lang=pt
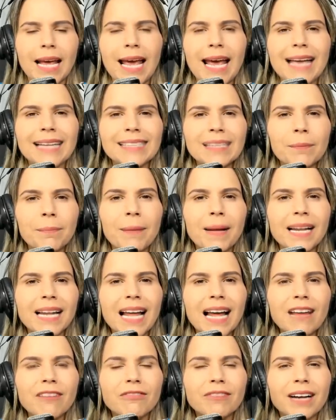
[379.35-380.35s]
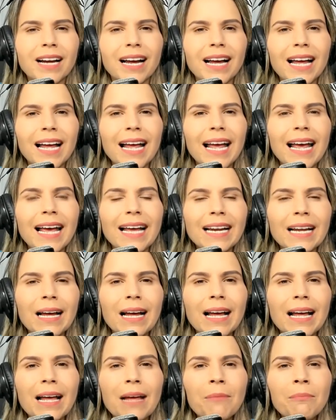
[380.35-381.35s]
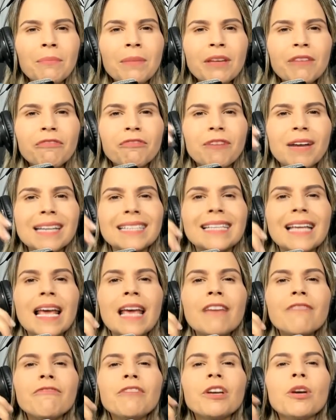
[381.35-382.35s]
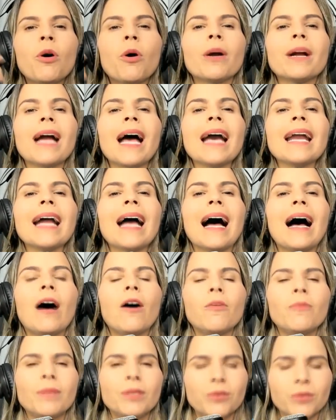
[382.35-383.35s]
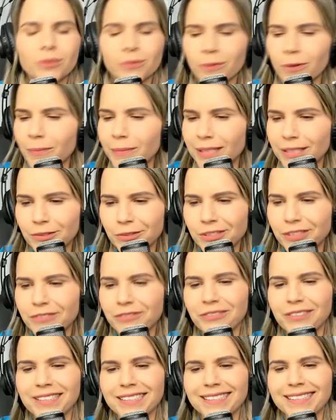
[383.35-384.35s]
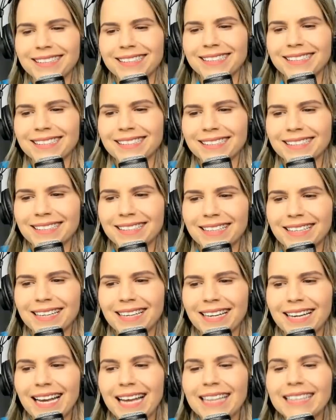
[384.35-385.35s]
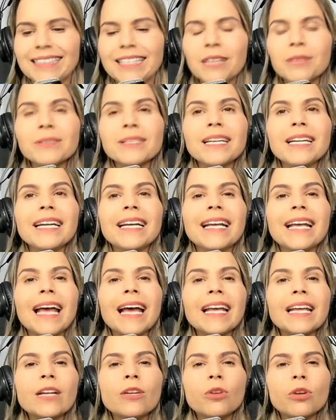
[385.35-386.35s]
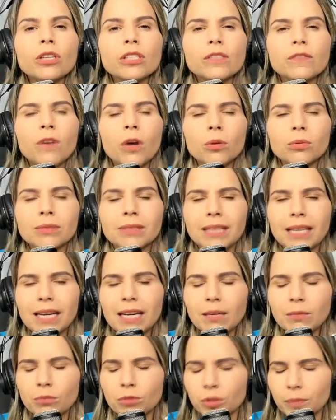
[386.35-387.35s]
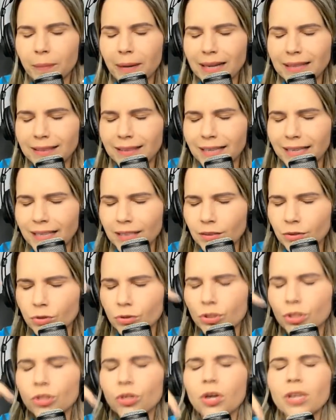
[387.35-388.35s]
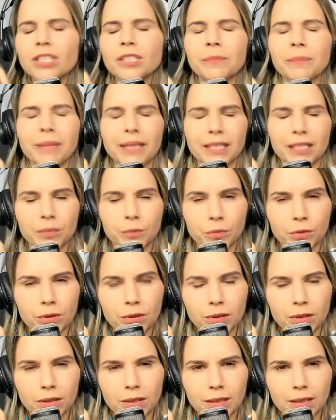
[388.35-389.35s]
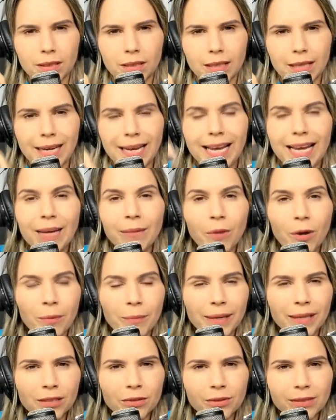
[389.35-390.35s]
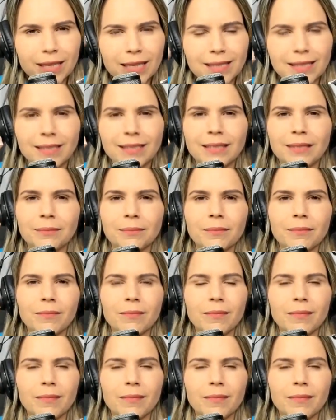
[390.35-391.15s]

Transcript: Essa palavra, ela me faz revigorar a alma nos momentos difíceis. Deus ele quer que nós voltemos para dentro de nós mesmos em momentos assim